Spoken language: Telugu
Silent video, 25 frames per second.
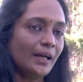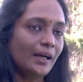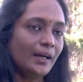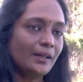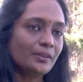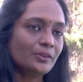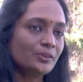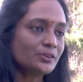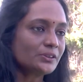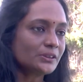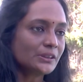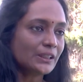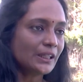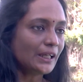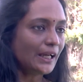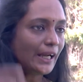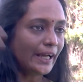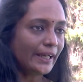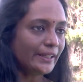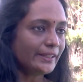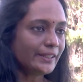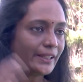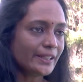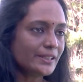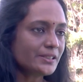ఆ రోజు ఇంకా
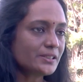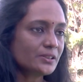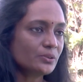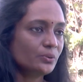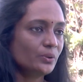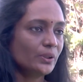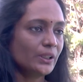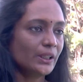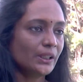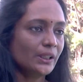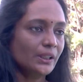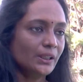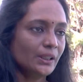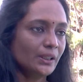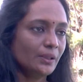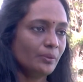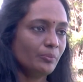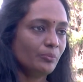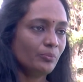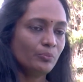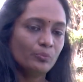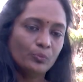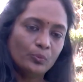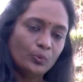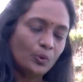హైటైట్స్ ఉండి
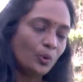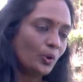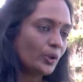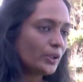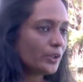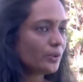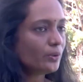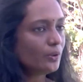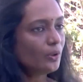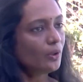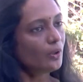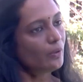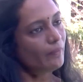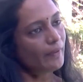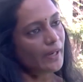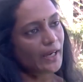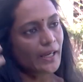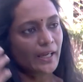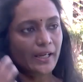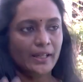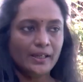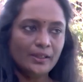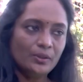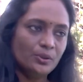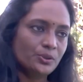బోటులో
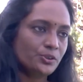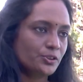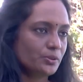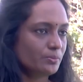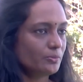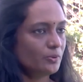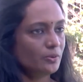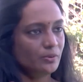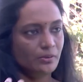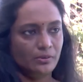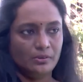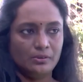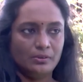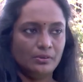వాళ్ళే కొంచెము